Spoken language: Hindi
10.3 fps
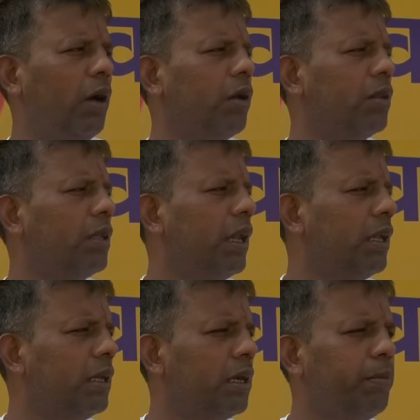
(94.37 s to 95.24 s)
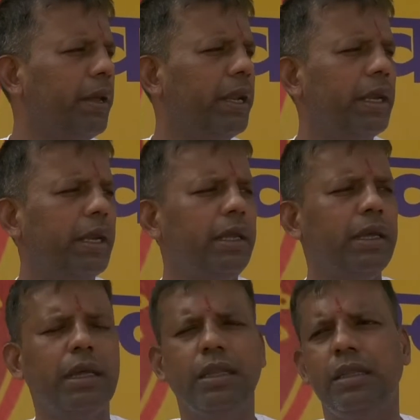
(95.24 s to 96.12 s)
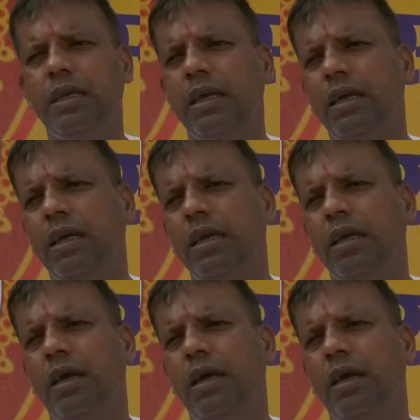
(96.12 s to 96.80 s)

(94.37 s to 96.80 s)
और सारे जगह बैरिकेटिंग कर दिए हैं